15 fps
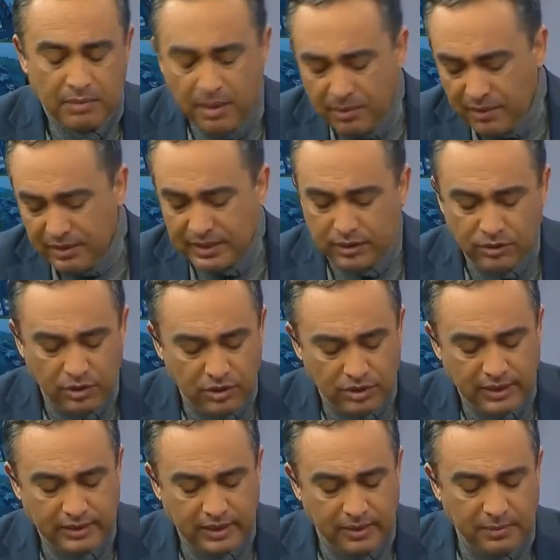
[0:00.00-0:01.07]
Vamos avanzando en
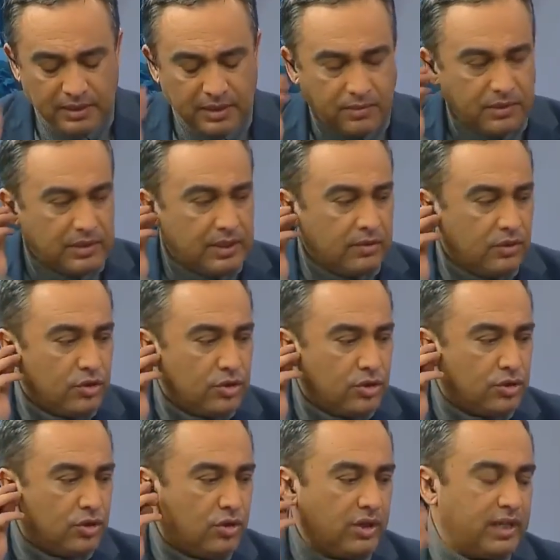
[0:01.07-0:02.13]
otros temas. Se encuentra con
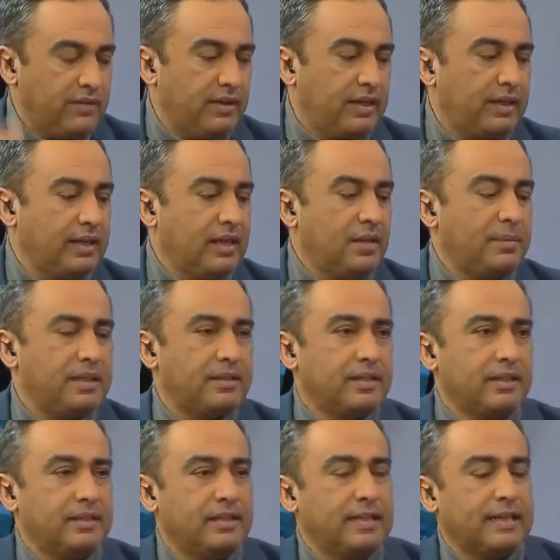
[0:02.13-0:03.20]
nosotros Jorge Barrida,
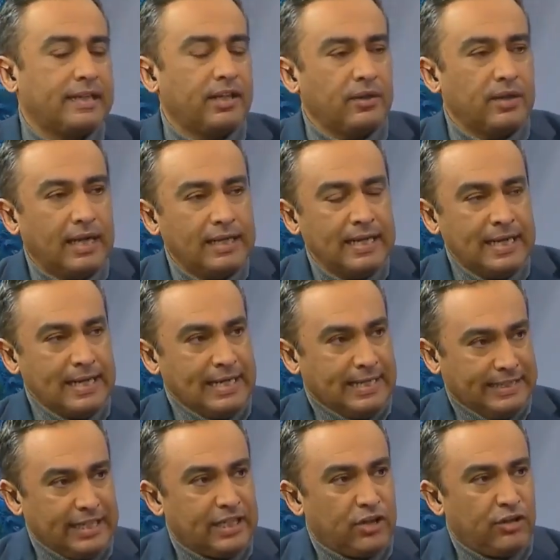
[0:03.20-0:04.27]
presidente regional
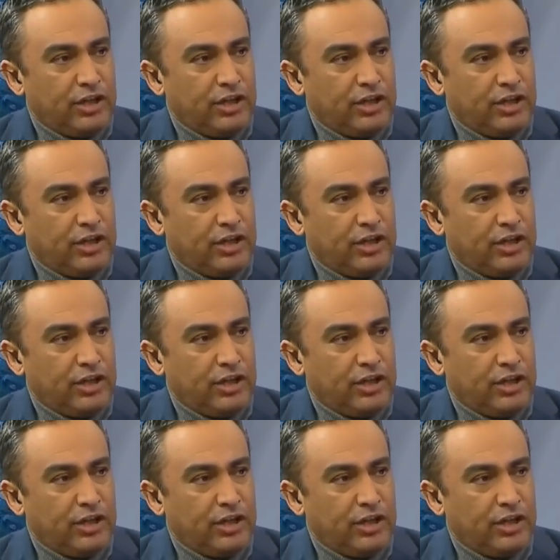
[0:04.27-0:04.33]
del